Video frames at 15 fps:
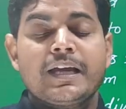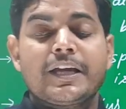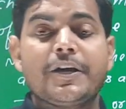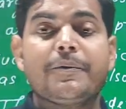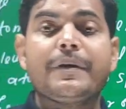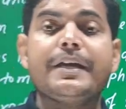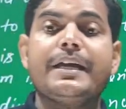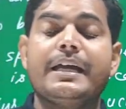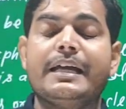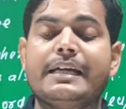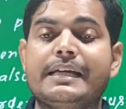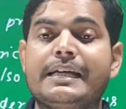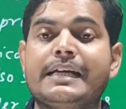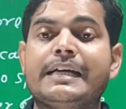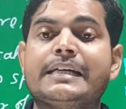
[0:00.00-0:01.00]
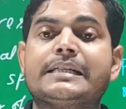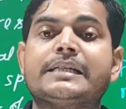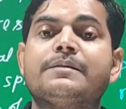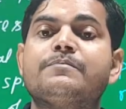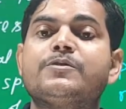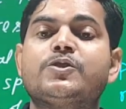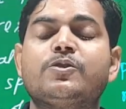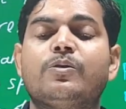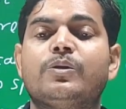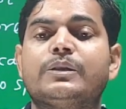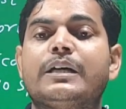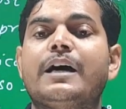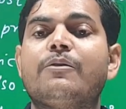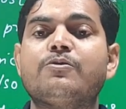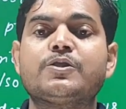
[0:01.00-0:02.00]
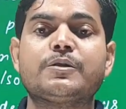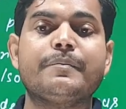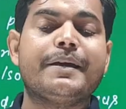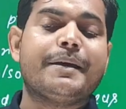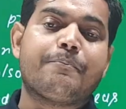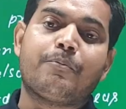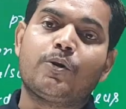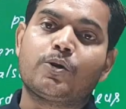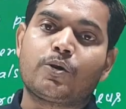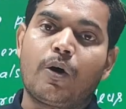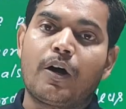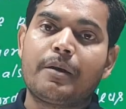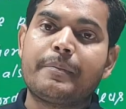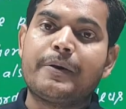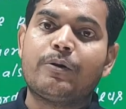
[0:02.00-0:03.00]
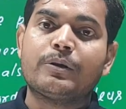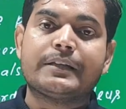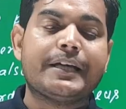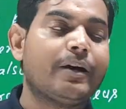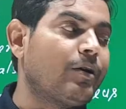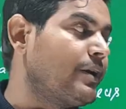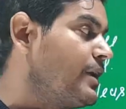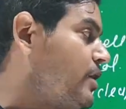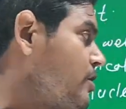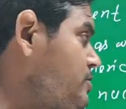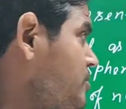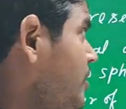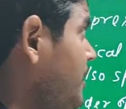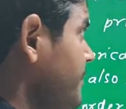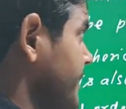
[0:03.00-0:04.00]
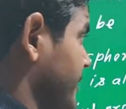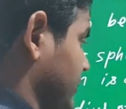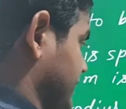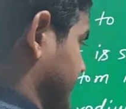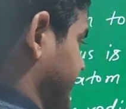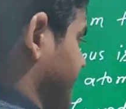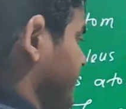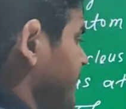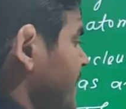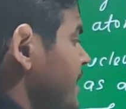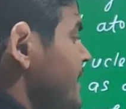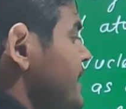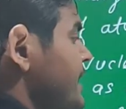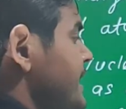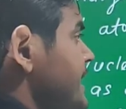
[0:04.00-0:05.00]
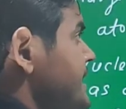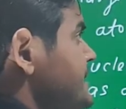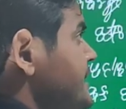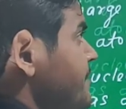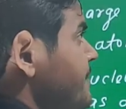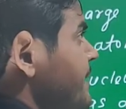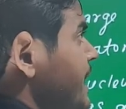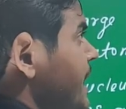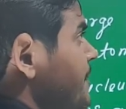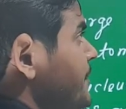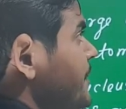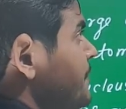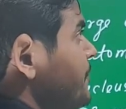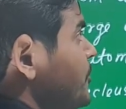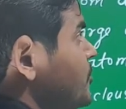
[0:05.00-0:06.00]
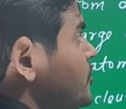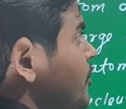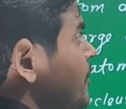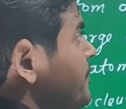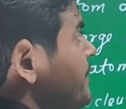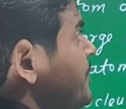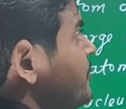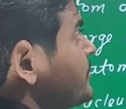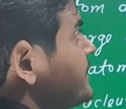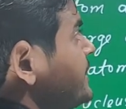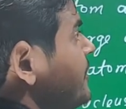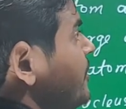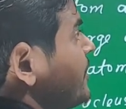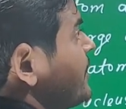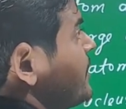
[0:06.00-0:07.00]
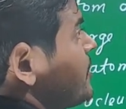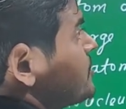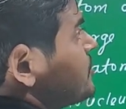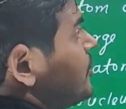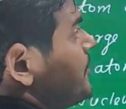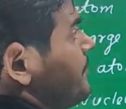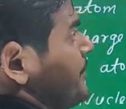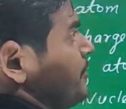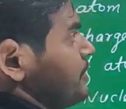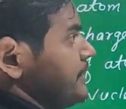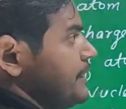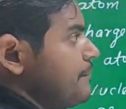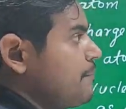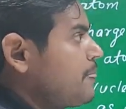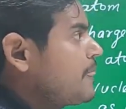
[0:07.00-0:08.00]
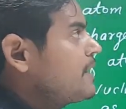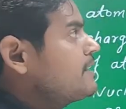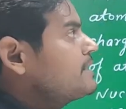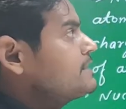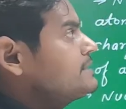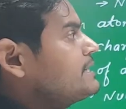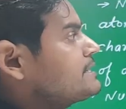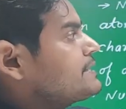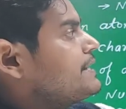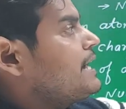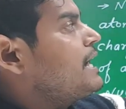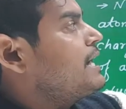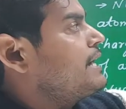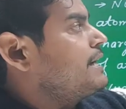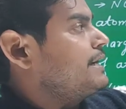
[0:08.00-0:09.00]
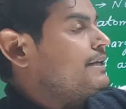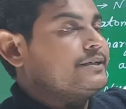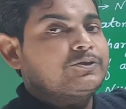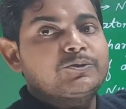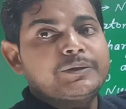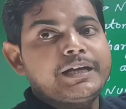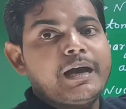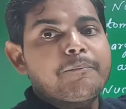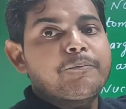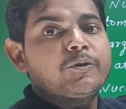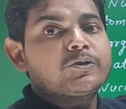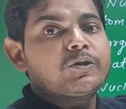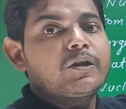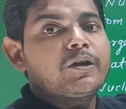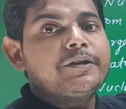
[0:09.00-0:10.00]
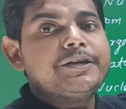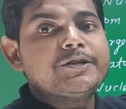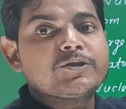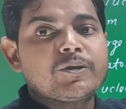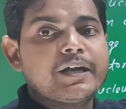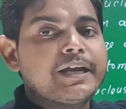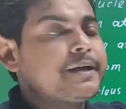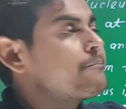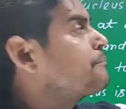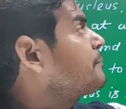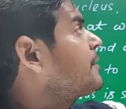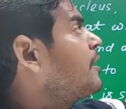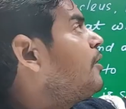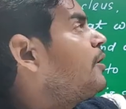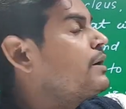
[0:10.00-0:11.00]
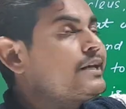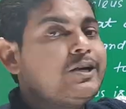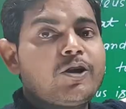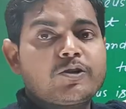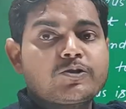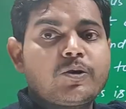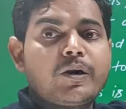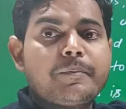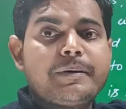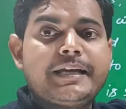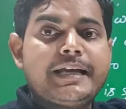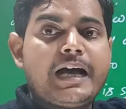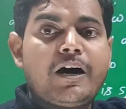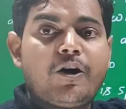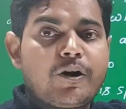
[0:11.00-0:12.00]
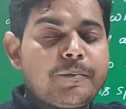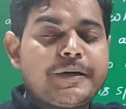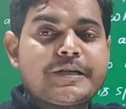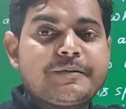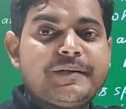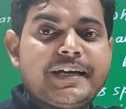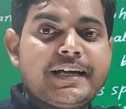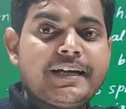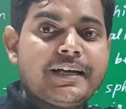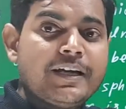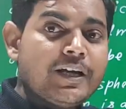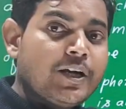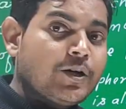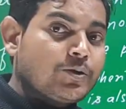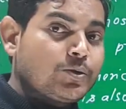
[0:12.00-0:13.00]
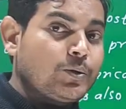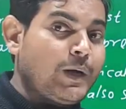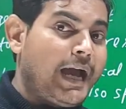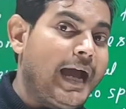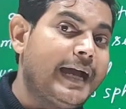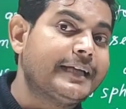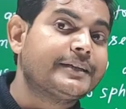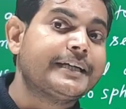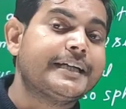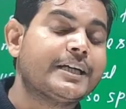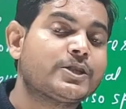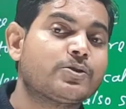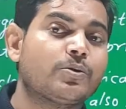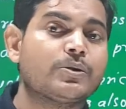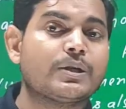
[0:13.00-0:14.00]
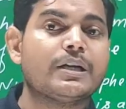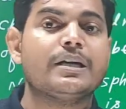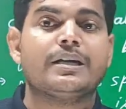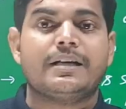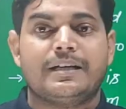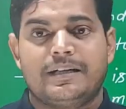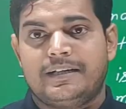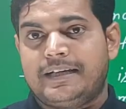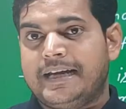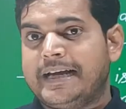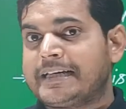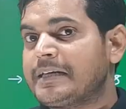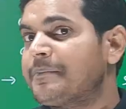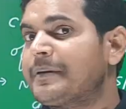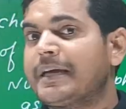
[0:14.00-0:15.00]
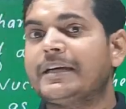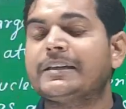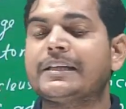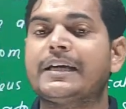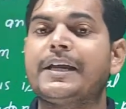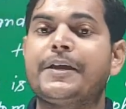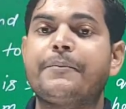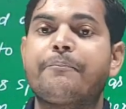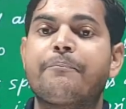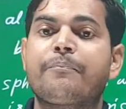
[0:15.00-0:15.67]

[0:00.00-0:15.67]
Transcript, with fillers: क्योंकि एटम जो होता है उसमें प्रोटॉन भी होते हैं और इलेक्ट्रॉन भी होते हैं एटम में आपके प्रोटॉन भी होते हैं और इलेक्ट्रॉन भी होते हैं जैसे यहाँ है तो यहाँ प्रोटोन और न्यूट्रॉन है और इलेक्ट्रॉन भी यहाँ ऑर्बिट में है तो है तो ये टोटल एटम के अंदर ही